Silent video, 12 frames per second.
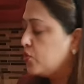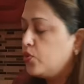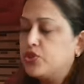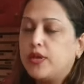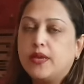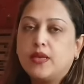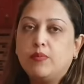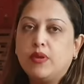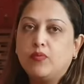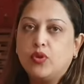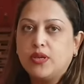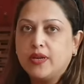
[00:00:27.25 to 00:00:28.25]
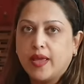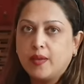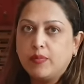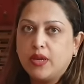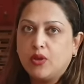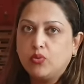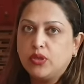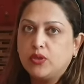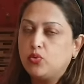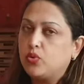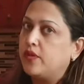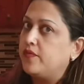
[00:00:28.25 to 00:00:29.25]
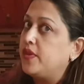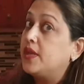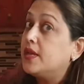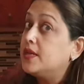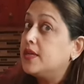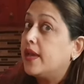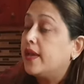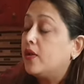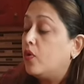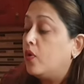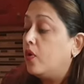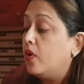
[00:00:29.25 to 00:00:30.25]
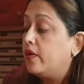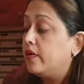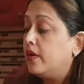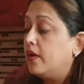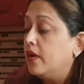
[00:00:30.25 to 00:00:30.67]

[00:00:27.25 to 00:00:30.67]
सोचा है कि मैं वही कढ़ाई बनाऊँगी क्योंकि वीकेंड है और